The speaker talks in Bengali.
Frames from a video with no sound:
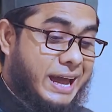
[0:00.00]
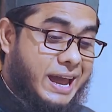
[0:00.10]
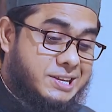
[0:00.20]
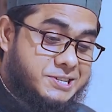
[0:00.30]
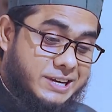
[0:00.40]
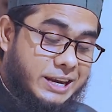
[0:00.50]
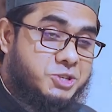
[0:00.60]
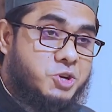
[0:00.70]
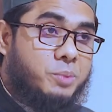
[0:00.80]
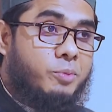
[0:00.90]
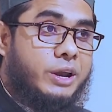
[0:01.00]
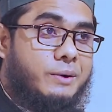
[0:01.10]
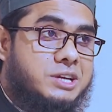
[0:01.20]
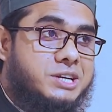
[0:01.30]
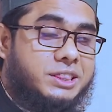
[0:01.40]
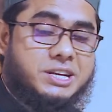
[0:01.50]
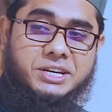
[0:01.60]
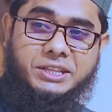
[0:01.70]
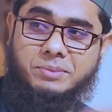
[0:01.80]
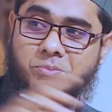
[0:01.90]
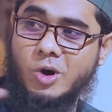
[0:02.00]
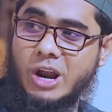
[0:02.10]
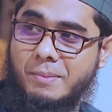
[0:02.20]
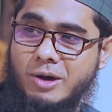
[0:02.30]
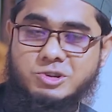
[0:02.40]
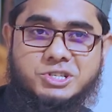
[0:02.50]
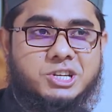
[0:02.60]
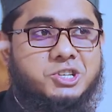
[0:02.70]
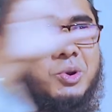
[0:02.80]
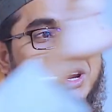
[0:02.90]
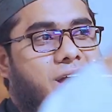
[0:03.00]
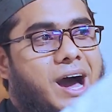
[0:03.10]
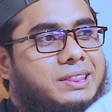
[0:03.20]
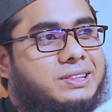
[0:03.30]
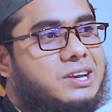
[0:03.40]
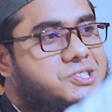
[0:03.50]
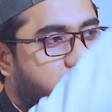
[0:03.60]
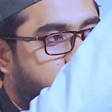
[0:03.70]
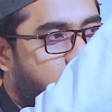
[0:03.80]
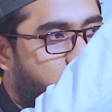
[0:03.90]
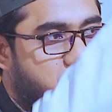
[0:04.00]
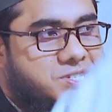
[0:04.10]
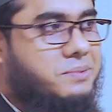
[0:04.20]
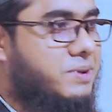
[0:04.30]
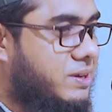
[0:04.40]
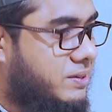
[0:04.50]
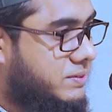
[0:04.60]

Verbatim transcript: এই ছেলে জন্ম নেওয়ার সাথে সাথে মরা মানুষের শরীরে হাত দিলে জিন্দা হয়ে যাবে